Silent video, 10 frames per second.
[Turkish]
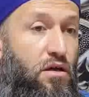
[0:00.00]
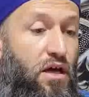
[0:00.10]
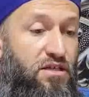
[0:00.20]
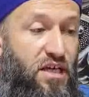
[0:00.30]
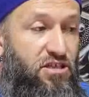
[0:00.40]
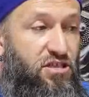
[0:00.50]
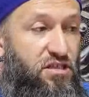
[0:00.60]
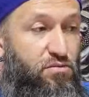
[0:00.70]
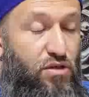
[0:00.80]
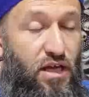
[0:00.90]
E sen
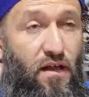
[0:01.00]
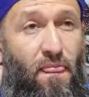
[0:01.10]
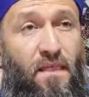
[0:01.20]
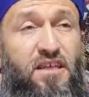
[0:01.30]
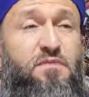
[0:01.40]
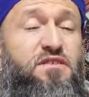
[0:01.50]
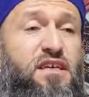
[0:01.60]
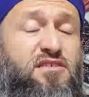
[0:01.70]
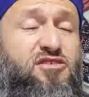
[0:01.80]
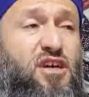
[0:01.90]
şimdi buraya kimseye
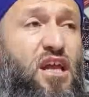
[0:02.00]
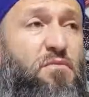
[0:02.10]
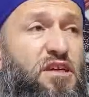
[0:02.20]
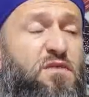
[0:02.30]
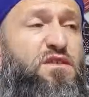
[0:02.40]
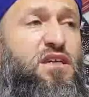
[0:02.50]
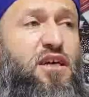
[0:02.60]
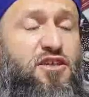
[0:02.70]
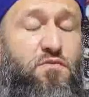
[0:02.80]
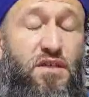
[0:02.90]
istişare etme, kimseye
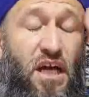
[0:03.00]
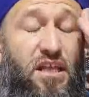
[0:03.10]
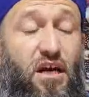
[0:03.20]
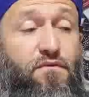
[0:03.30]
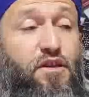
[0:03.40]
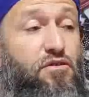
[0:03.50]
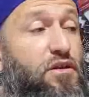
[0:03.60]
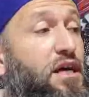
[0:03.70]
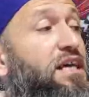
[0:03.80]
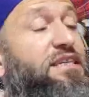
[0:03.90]
danışma, kendi kafana
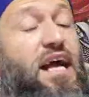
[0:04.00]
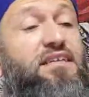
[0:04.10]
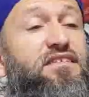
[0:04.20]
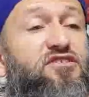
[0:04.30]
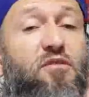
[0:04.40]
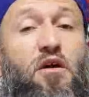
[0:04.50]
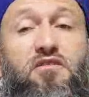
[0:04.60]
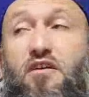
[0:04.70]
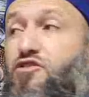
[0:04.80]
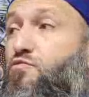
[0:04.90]
göre gelsin cemaat
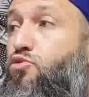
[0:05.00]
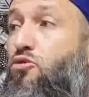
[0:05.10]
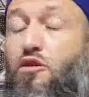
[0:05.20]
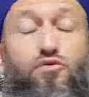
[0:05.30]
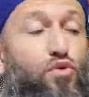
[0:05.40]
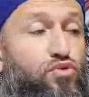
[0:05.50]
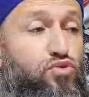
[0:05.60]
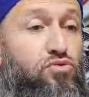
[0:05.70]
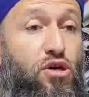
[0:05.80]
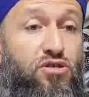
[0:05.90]
kardeşim buralar
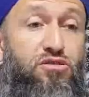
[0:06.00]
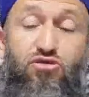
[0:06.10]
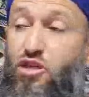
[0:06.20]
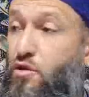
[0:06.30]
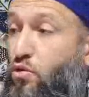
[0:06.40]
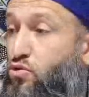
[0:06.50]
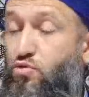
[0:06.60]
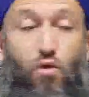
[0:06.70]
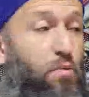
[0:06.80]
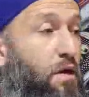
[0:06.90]
dolsun, şekil
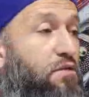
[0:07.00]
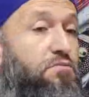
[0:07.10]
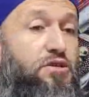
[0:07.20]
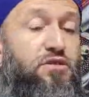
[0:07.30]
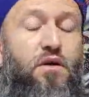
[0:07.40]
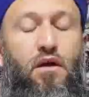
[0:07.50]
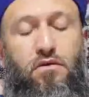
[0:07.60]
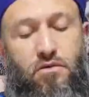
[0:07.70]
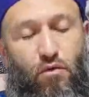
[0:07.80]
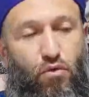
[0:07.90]
olsun bak benim meçhul.
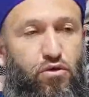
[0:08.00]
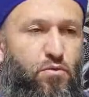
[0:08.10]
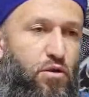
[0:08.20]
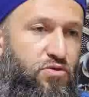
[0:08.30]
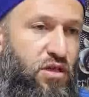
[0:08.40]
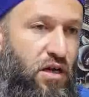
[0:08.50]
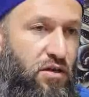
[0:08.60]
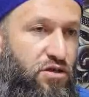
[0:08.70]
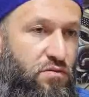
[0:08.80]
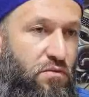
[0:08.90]
Ya olur mu öyle bir şey
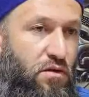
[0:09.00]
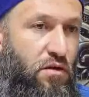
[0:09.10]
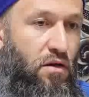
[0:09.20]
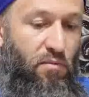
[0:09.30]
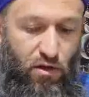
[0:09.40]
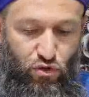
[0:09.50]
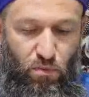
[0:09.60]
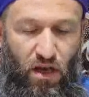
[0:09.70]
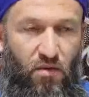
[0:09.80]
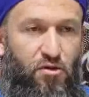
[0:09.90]
kardeşim? Bak
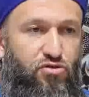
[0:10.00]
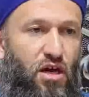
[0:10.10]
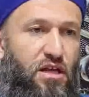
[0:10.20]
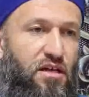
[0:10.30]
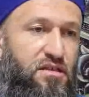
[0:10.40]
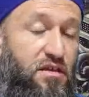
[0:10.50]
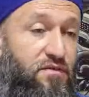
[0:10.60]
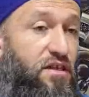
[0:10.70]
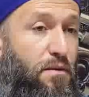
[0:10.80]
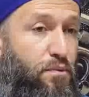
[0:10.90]
Cübbeli Ahmet Hoca aylardır
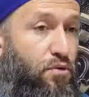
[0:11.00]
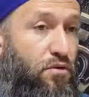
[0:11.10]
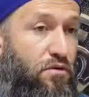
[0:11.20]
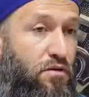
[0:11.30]
evinde yapıyor.